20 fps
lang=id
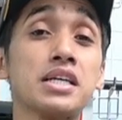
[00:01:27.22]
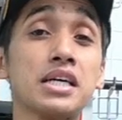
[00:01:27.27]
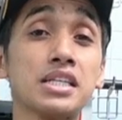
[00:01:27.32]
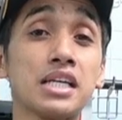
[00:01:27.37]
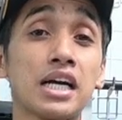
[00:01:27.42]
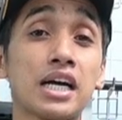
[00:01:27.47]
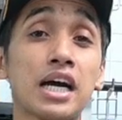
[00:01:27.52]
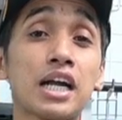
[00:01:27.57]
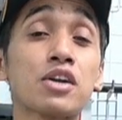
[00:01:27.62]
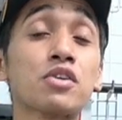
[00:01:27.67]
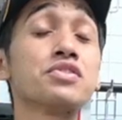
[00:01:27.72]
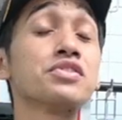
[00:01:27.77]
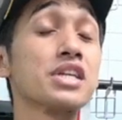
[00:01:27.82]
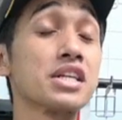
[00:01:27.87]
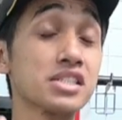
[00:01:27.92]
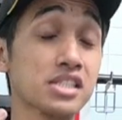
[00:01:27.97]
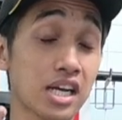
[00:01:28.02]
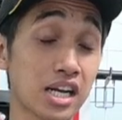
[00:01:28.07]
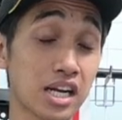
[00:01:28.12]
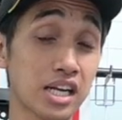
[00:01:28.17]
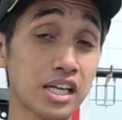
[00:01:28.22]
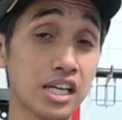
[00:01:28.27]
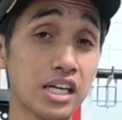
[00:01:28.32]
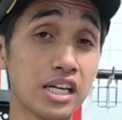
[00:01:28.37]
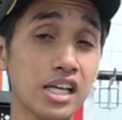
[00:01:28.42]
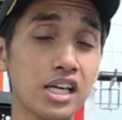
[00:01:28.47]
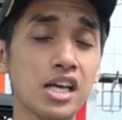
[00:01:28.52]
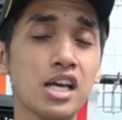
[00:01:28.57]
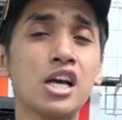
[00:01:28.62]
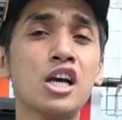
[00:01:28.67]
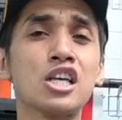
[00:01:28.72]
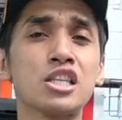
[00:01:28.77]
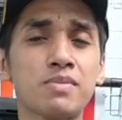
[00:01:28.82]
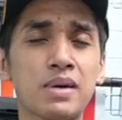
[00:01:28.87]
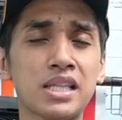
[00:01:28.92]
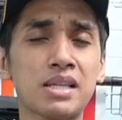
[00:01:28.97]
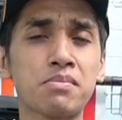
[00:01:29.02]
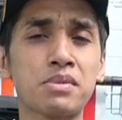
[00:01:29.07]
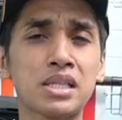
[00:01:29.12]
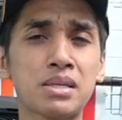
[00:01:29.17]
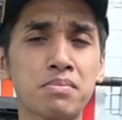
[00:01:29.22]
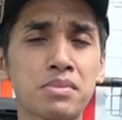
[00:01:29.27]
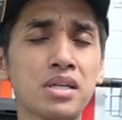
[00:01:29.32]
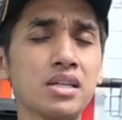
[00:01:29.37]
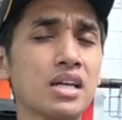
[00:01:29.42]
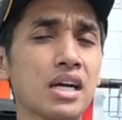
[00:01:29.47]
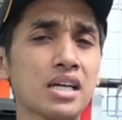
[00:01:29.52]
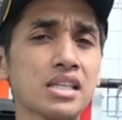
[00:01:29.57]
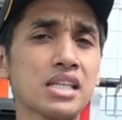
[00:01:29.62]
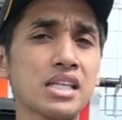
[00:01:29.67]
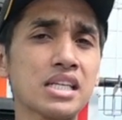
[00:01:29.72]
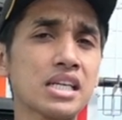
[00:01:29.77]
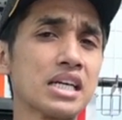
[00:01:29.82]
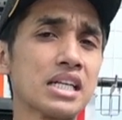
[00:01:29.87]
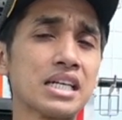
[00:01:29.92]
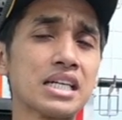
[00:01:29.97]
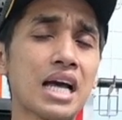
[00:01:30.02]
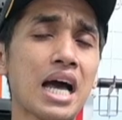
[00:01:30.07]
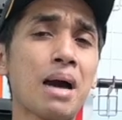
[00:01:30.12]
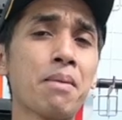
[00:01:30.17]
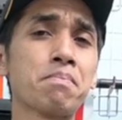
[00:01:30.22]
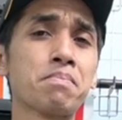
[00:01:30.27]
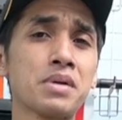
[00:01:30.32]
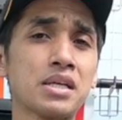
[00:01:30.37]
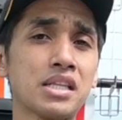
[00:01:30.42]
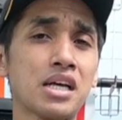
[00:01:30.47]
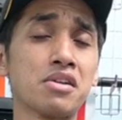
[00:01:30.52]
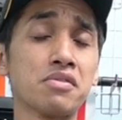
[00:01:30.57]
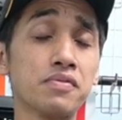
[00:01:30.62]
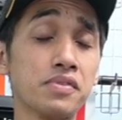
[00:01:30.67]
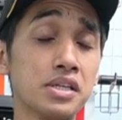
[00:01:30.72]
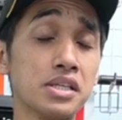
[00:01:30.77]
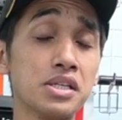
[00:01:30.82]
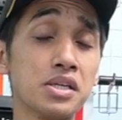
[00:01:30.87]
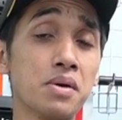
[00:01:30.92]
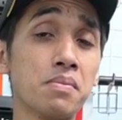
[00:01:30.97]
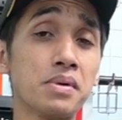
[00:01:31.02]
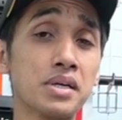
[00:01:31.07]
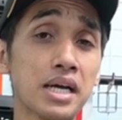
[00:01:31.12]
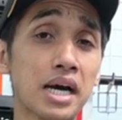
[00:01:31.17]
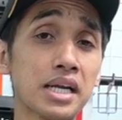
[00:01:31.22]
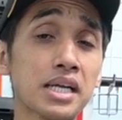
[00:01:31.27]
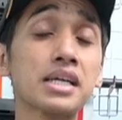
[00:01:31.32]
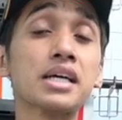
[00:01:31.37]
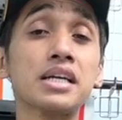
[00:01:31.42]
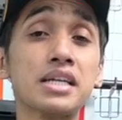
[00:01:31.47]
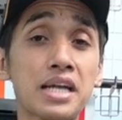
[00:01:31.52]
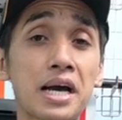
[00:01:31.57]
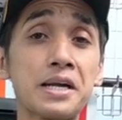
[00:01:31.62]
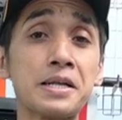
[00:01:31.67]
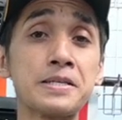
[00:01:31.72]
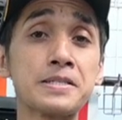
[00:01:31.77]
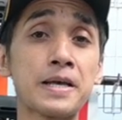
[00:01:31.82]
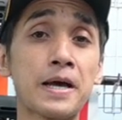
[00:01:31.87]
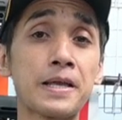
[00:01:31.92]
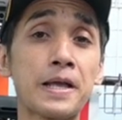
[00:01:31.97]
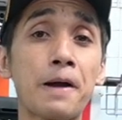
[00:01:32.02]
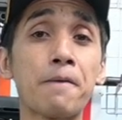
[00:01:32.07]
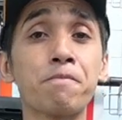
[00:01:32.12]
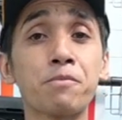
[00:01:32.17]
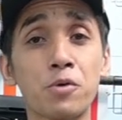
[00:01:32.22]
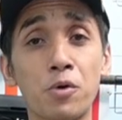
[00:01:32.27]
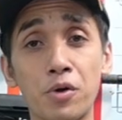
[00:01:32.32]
dan nyalakan lonceng channel ini supaya teman-teman tidak ketinggalan updatean video menarik dari saya